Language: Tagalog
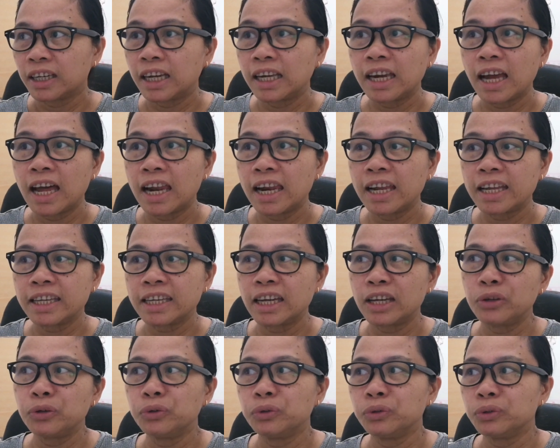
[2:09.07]
kilala
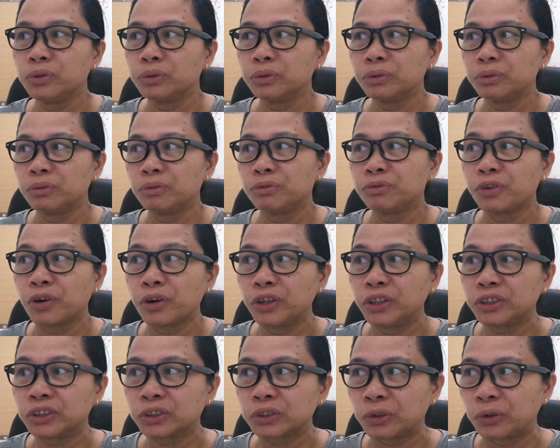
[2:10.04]
niya yung
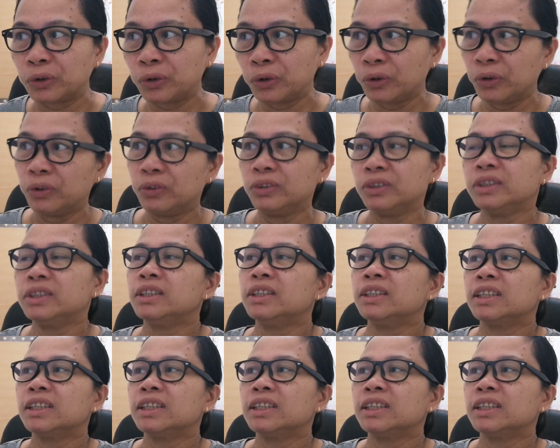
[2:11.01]
voice ko.